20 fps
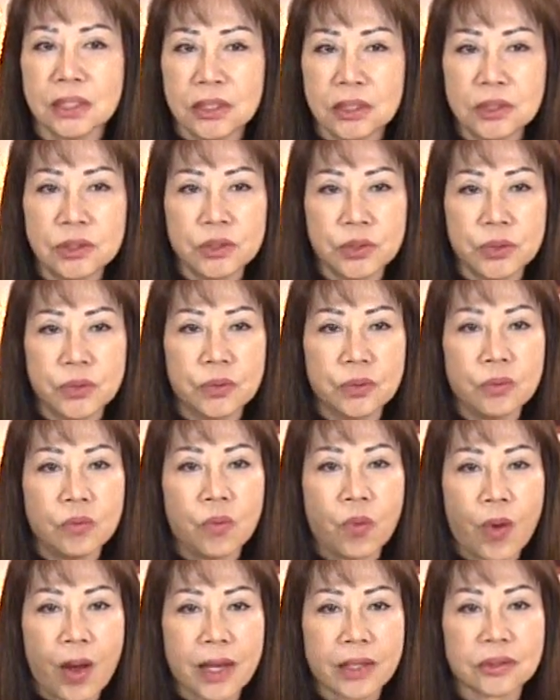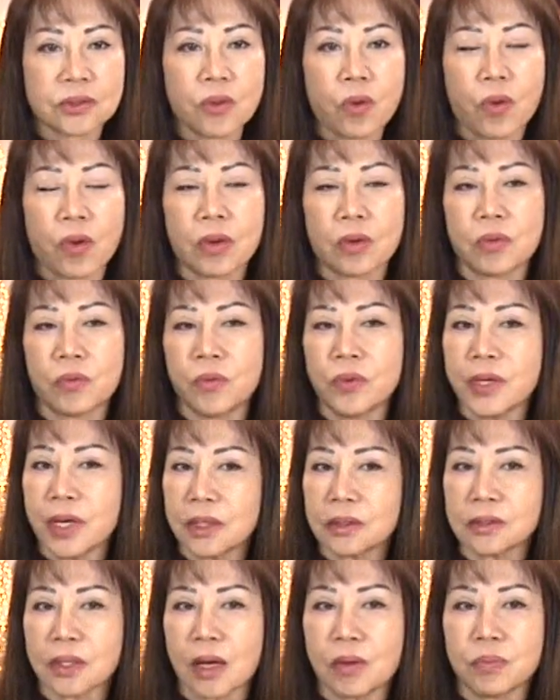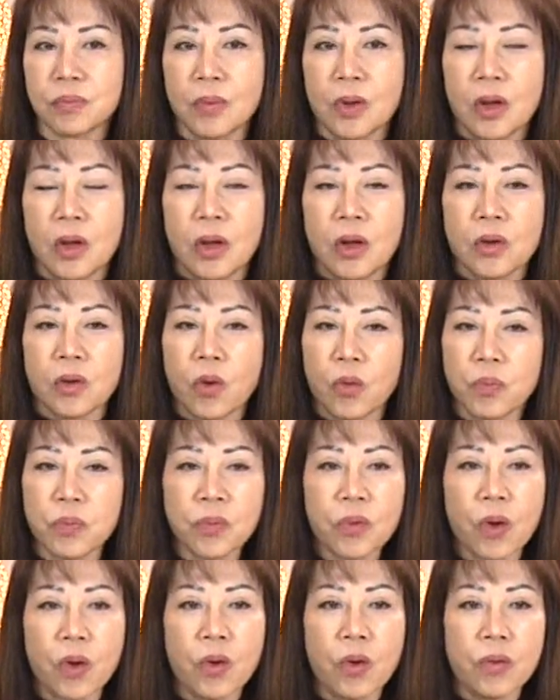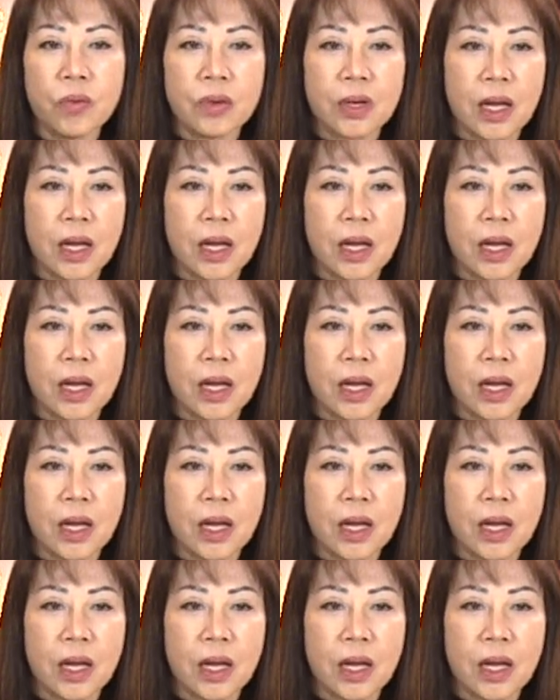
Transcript: tự chủ hoàn toàn của dân tộc, củng cố